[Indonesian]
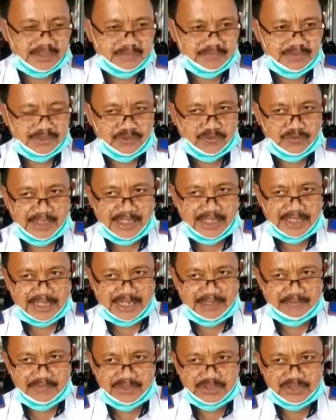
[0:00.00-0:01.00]
kebetulan
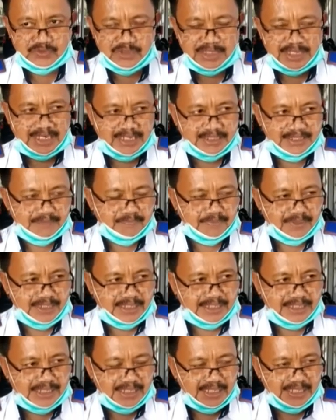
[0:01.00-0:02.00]
kami sudah ada
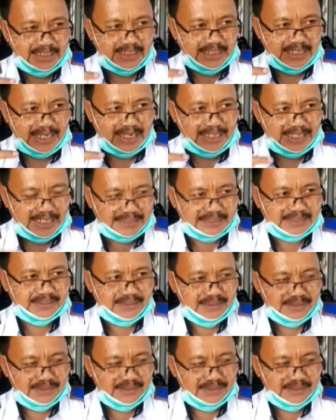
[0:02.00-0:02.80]
pengadaan alat